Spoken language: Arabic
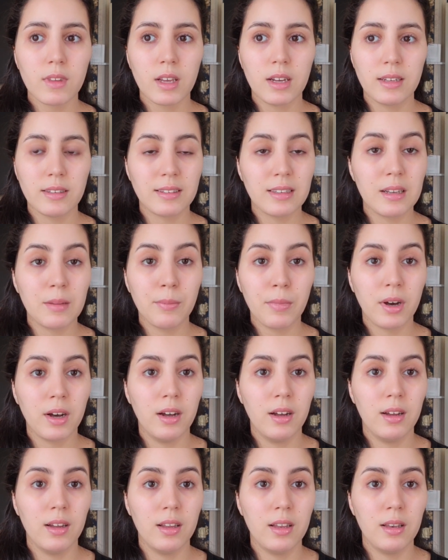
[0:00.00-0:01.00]
عرفتي
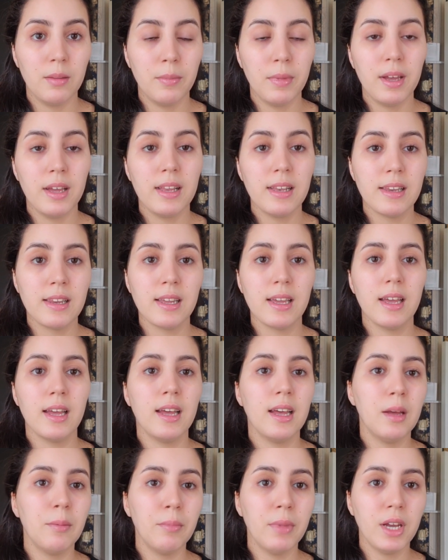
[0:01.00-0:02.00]
الماء الماء اللي
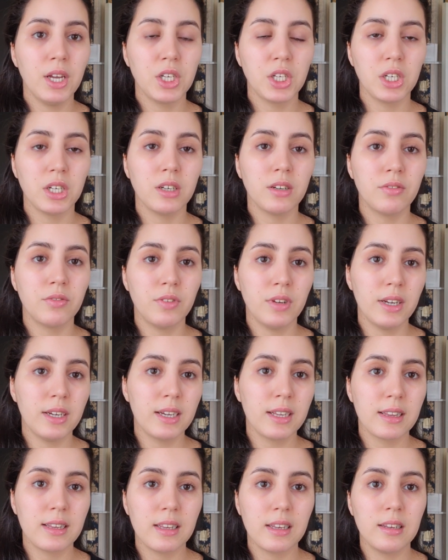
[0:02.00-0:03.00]
اهم حاجه في
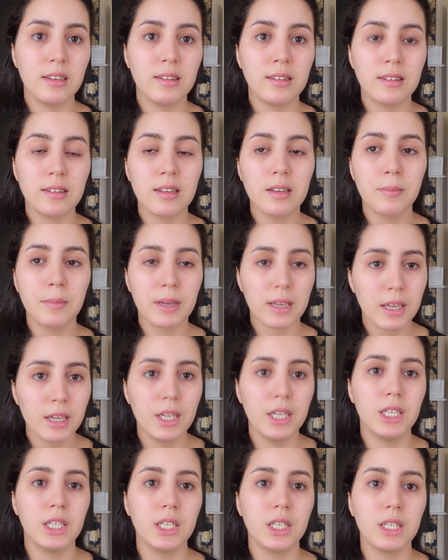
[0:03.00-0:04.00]
حياه ديال الانسان ما
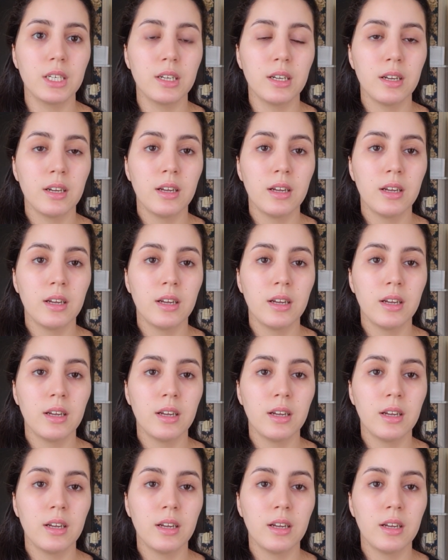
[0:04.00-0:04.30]
كاينش